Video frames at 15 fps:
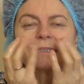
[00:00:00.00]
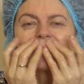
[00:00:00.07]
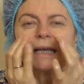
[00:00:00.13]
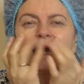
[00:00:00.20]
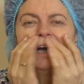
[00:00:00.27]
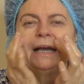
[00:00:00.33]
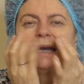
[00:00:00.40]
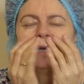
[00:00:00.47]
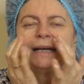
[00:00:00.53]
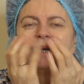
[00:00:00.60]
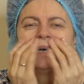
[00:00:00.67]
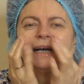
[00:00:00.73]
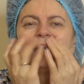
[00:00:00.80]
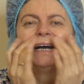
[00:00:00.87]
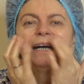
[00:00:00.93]
за,
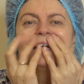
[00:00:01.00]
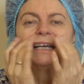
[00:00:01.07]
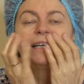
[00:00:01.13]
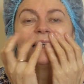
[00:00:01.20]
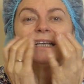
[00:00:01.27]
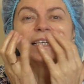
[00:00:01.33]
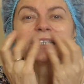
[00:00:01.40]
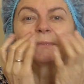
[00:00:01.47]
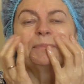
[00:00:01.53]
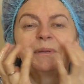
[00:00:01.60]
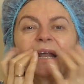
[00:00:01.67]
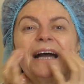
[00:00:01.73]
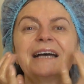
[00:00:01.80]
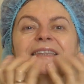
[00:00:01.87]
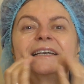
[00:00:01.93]

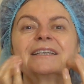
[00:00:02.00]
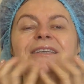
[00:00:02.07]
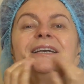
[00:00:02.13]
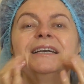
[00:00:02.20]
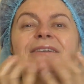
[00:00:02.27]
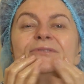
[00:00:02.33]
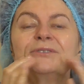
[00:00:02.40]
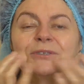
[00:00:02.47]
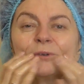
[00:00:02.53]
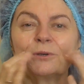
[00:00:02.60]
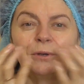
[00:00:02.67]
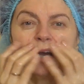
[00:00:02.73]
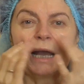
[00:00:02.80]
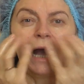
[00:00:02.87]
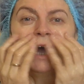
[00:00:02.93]
спрятать
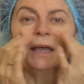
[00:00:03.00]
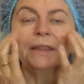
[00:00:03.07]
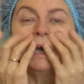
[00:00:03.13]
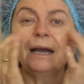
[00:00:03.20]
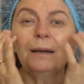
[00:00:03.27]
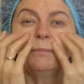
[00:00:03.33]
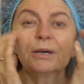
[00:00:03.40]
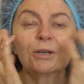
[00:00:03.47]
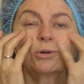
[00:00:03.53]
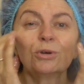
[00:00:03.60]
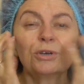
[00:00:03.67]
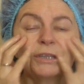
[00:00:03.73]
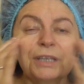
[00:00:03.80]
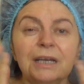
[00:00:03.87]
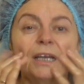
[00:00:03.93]
все, а
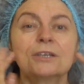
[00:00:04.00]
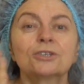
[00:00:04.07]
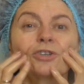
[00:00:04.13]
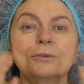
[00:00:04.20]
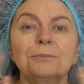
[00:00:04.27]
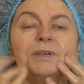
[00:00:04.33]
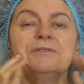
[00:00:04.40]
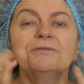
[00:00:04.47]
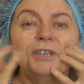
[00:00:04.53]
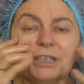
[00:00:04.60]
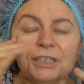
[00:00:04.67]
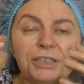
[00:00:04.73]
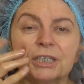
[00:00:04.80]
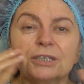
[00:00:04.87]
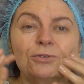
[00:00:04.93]
наоборот, чтобы
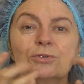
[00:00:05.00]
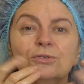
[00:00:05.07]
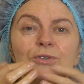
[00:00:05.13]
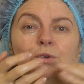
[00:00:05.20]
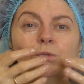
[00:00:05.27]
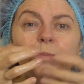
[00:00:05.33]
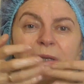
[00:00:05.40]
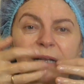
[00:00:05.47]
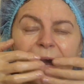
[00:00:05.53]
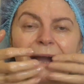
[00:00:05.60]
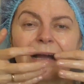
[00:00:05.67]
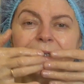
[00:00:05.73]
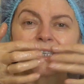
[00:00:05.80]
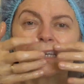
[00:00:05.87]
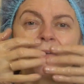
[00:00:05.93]
вытянуть,
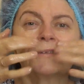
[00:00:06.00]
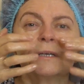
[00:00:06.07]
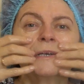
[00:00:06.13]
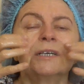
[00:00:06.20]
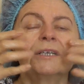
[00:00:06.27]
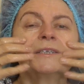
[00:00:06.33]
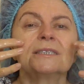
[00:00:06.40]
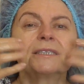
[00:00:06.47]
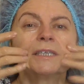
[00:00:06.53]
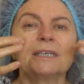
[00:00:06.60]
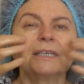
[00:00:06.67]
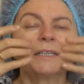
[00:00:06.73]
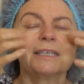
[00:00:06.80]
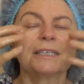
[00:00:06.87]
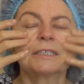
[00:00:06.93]
убрать,
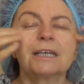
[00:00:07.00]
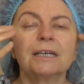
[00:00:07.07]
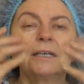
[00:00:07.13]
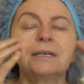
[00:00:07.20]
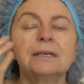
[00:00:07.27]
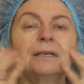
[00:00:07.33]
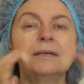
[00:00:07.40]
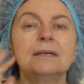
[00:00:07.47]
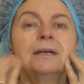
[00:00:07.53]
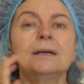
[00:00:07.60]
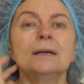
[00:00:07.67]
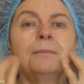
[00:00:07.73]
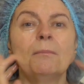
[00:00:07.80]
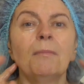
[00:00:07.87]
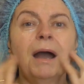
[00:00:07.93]
сделать
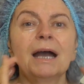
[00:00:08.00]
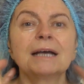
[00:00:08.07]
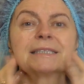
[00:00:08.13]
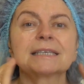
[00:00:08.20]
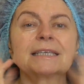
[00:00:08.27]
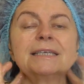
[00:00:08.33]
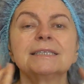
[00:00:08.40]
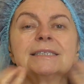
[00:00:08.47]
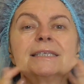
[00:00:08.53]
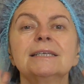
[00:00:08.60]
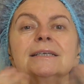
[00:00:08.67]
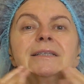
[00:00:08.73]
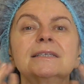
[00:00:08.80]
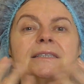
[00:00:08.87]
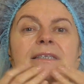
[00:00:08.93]
маски,
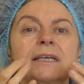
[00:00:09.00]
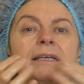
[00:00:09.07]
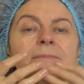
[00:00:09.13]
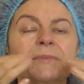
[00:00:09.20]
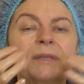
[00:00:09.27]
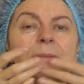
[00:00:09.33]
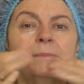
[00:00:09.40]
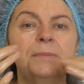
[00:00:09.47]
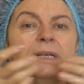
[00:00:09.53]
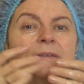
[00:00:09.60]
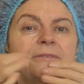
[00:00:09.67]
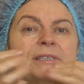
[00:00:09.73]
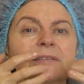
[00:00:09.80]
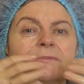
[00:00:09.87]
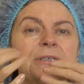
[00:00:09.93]
сделать, там
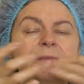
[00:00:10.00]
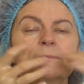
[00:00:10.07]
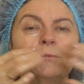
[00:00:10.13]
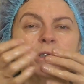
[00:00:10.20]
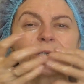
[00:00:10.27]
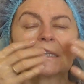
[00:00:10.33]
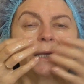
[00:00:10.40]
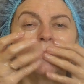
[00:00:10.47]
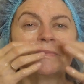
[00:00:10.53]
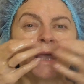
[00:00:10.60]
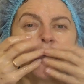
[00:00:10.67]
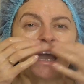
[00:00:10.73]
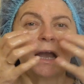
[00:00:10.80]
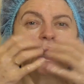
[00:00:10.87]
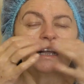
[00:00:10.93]
были всевозможные
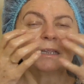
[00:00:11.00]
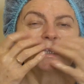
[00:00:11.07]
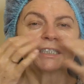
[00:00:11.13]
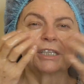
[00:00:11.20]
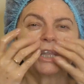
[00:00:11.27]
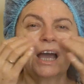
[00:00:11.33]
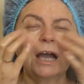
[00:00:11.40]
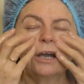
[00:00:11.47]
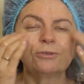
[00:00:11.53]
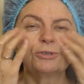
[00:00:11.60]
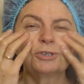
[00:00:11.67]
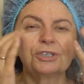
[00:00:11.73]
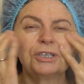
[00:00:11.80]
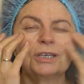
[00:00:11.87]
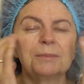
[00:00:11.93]

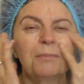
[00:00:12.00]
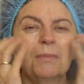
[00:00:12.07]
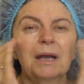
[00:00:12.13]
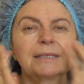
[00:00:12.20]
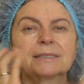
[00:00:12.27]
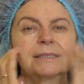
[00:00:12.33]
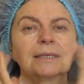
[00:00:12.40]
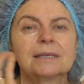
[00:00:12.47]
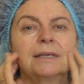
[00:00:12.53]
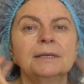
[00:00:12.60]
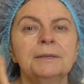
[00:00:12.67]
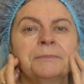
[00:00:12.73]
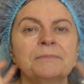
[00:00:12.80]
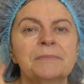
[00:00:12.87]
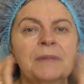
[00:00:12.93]
охлаждающие маски.